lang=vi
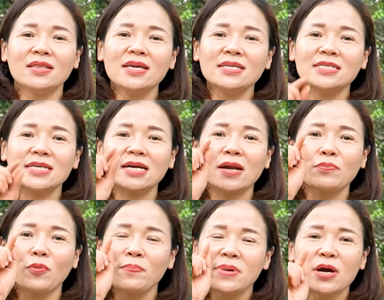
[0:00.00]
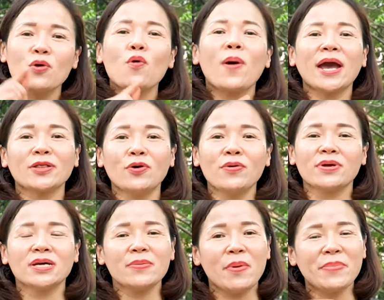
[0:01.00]
thì chỉ cần một miếng khoai thôi
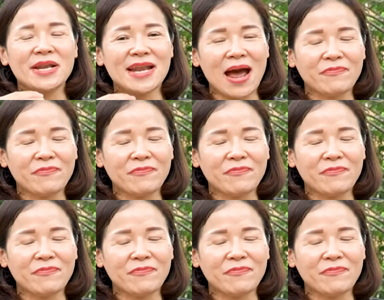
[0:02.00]
khi mà mình